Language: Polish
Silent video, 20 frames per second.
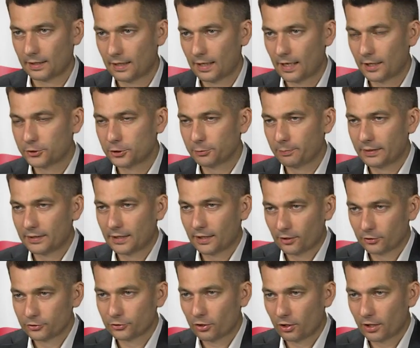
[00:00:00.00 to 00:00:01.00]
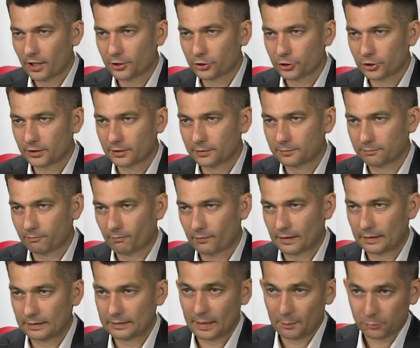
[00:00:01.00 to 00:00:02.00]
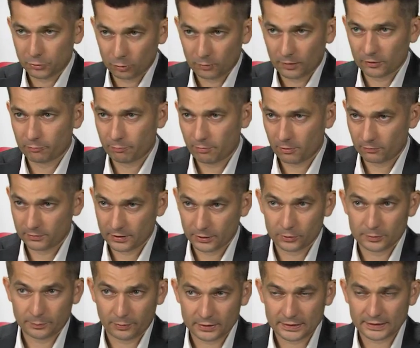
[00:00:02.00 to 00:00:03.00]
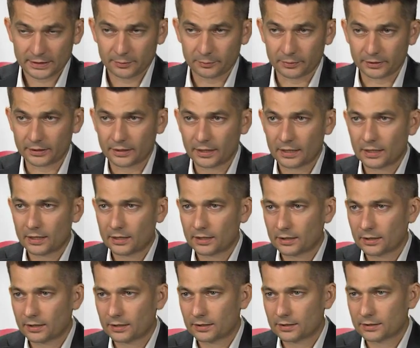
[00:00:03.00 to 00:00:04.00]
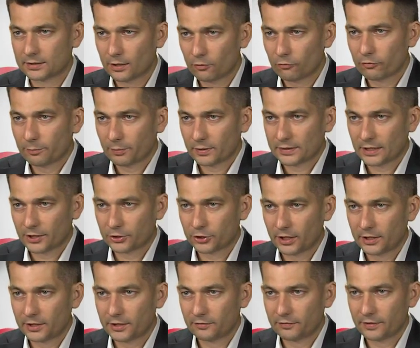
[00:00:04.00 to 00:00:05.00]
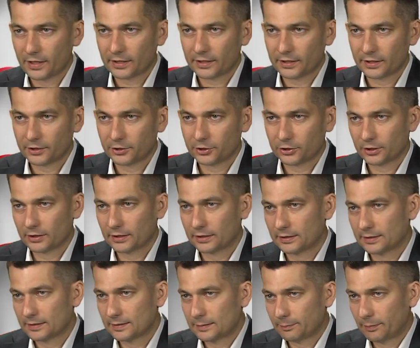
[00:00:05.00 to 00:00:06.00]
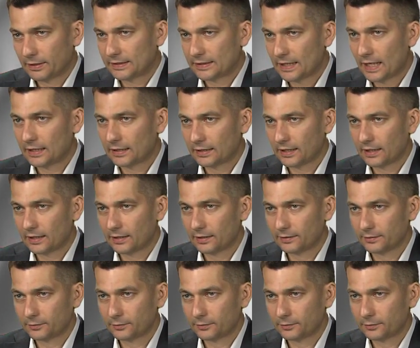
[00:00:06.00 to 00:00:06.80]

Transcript: A czy pana kontrolerzy, na przykład w porównaniu z polskimi, są wyposażeni w jakieś e, specjalne